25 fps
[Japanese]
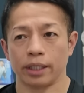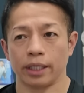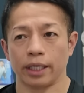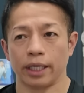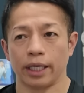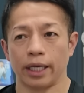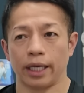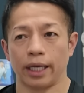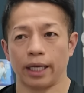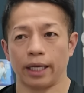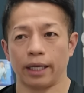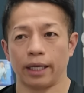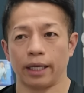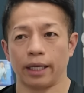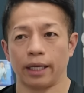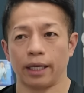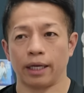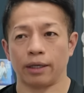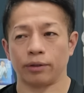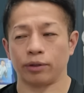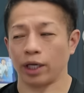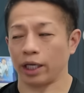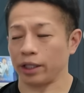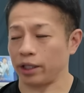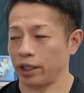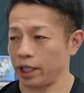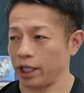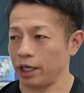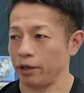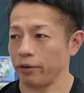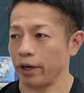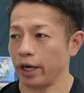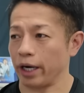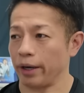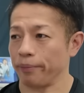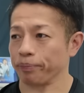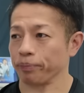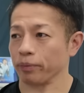えー、具体的に
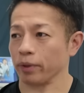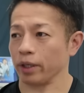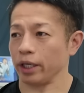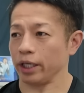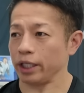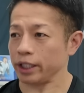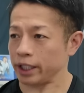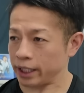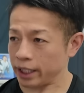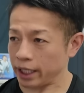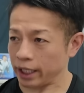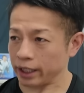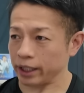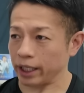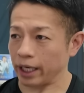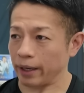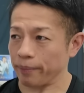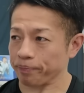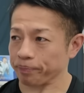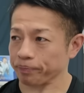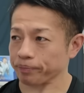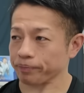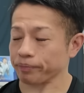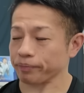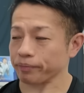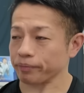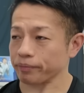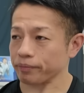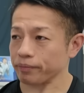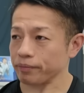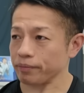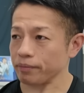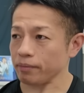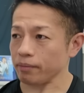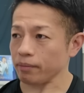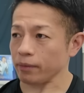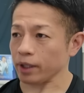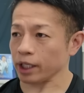は生き方
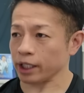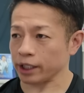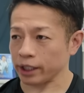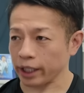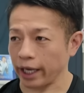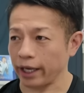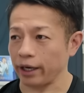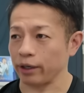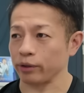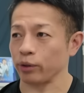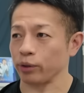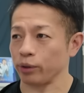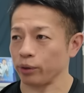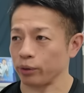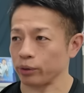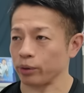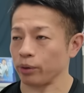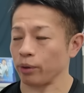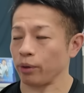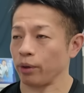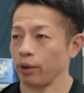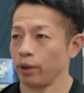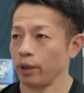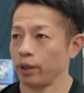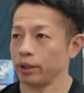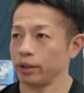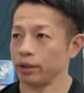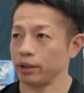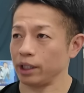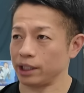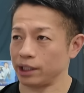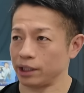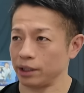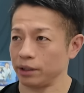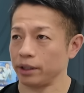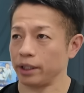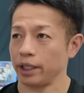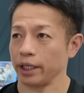鍛えるということに
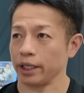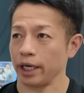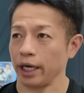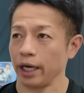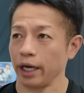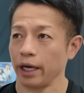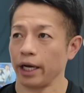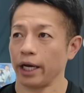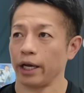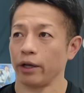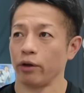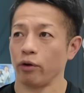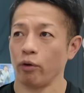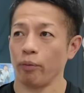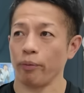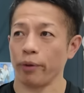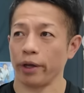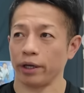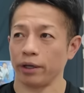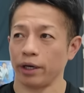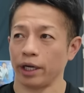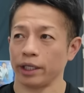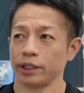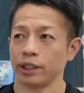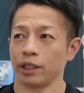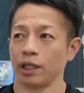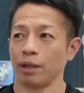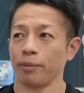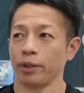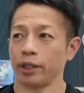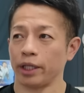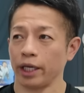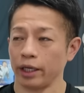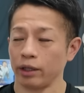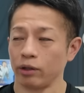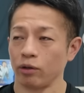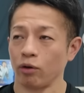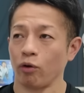ついて考えを巡らせてみ
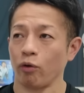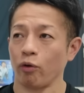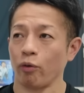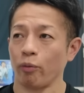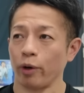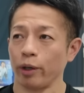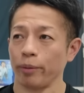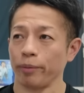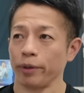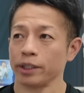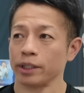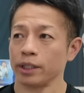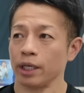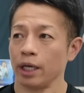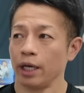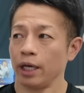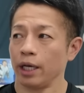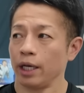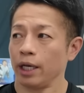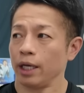たいと思います。